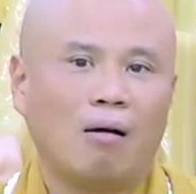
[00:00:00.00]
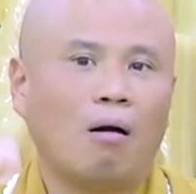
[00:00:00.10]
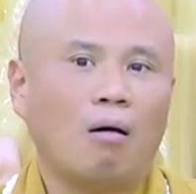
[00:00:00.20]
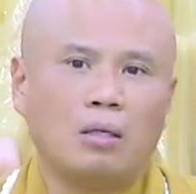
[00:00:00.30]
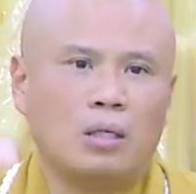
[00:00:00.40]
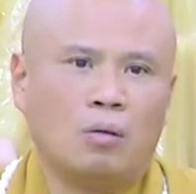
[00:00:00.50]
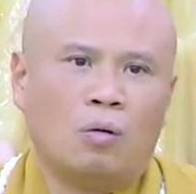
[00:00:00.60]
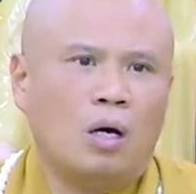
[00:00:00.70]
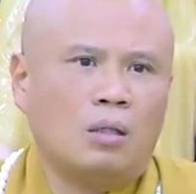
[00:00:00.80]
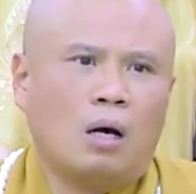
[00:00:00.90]
khó
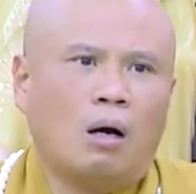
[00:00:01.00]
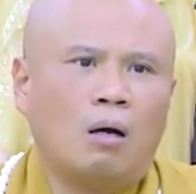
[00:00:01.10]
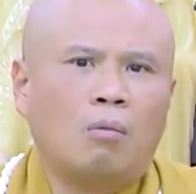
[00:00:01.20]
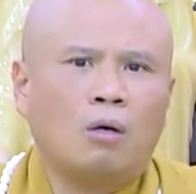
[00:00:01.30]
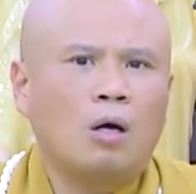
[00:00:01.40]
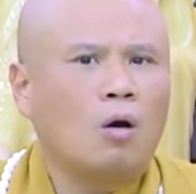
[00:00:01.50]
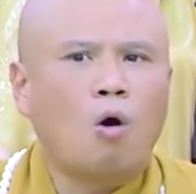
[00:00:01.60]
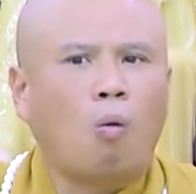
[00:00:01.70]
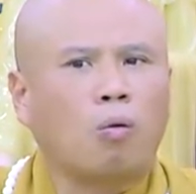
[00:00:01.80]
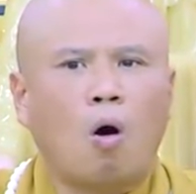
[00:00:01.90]
chịu, hơi thở
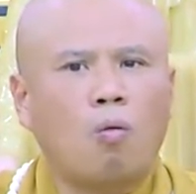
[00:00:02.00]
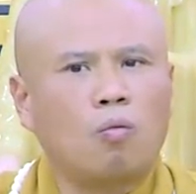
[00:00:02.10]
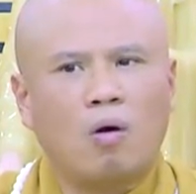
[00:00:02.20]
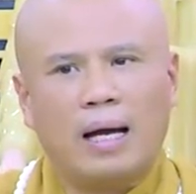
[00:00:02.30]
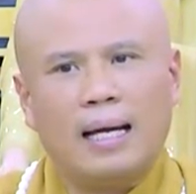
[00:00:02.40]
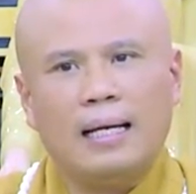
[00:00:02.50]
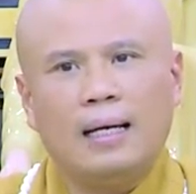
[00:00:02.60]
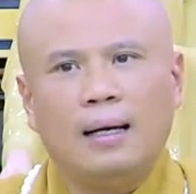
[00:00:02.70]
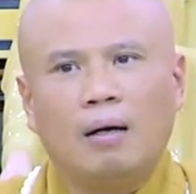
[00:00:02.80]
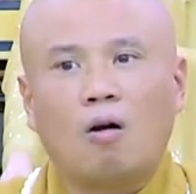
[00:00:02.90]
đột ngột quá.
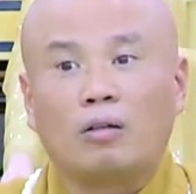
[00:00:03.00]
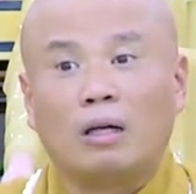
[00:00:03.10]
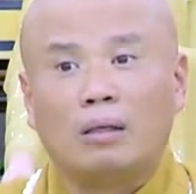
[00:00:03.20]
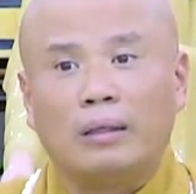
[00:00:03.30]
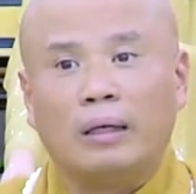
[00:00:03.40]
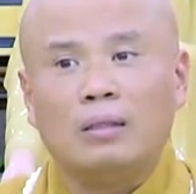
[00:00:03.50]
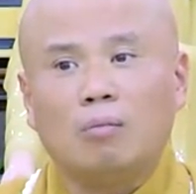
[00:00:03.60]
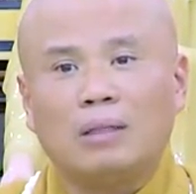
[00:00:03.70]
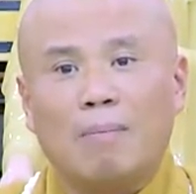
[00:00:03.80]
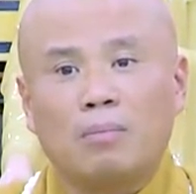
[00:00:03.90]
Còn từng chữ
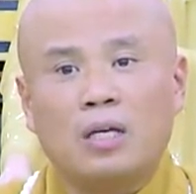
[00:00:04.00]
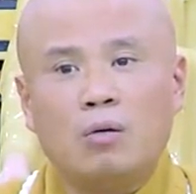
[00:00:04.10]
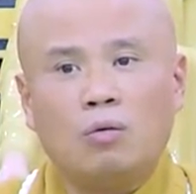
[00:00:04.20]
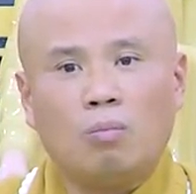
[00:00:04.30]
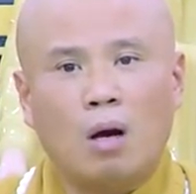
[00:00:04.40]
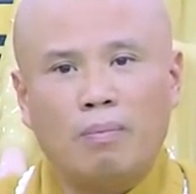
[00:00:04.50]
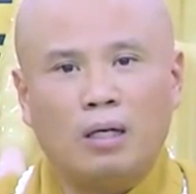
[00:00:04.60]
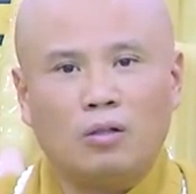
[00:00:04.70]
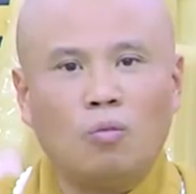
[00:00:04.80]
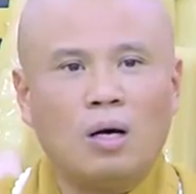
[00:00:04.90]
trong tâm thiếu, bơm
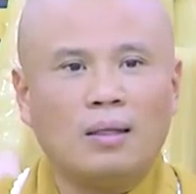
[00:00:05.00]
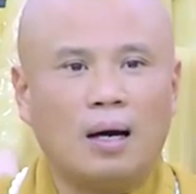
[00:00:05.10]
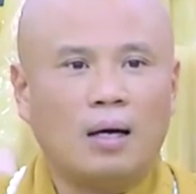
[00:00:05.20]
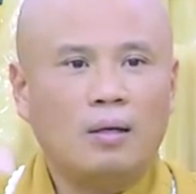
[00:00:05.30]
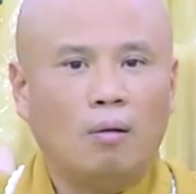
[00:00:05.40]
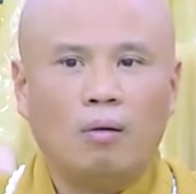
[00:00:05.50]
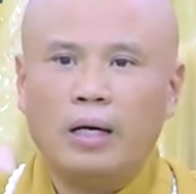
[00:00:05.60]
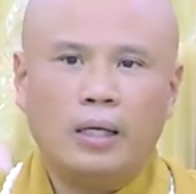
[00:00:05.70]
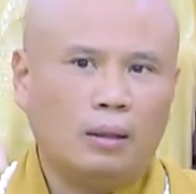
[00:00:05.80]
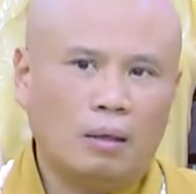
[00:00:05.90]
nó một chút hơi thở vô,
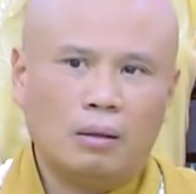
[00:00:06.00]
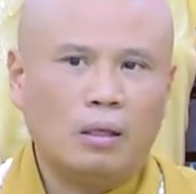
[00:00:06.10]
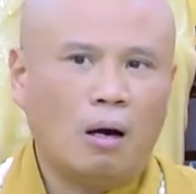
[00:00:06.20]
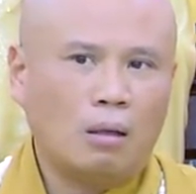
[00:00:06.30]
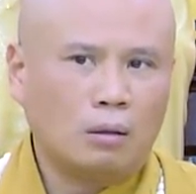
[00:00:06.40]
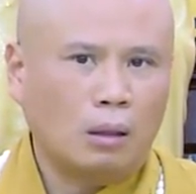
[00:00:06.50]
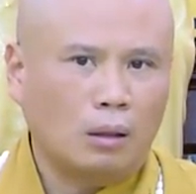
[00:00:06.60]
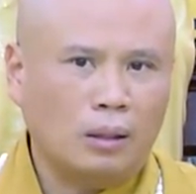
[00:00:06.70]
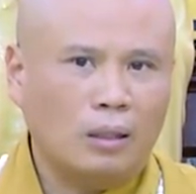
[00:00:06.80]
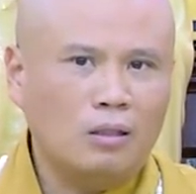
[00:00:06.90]
đi tự do,
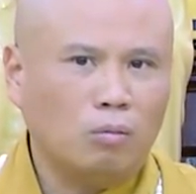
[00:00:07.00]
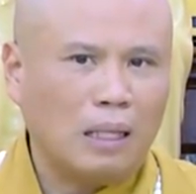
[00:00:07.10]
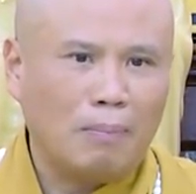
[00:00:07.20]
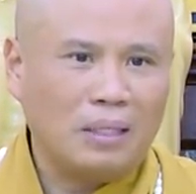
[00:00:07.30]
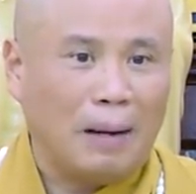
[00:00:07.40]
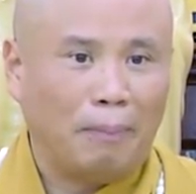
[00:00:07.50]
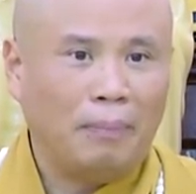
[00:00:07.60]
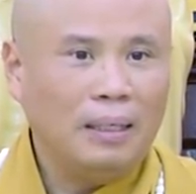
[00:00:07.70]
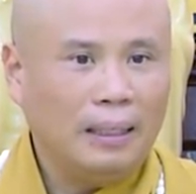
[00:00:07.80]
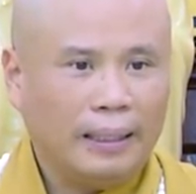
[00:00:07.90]
từng chữ trong tâm chậm.
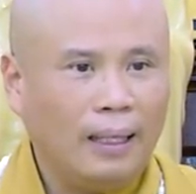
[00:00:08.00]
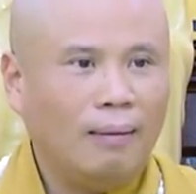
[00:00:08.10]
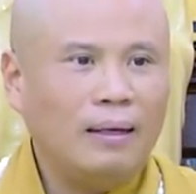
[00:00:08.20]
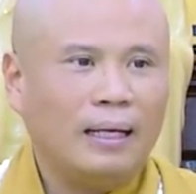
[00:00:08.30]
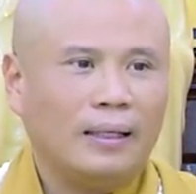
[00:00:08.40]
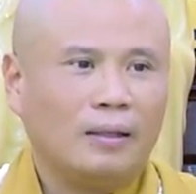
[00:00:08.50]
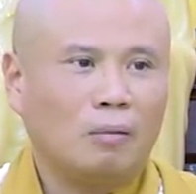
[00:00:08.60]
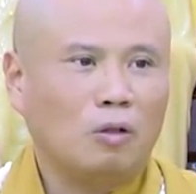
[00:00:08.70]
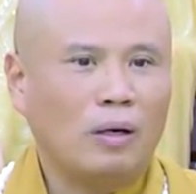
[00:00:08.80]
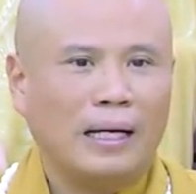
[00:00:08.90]
Cái lối này
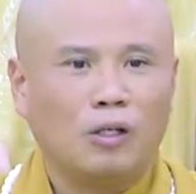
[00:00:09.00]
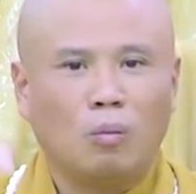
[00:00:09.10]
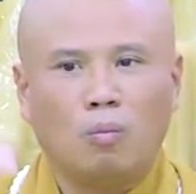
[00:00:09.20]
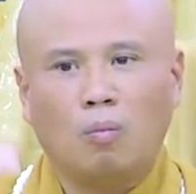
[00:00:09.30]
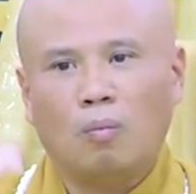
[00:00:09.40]
chúng tôi đang dùng.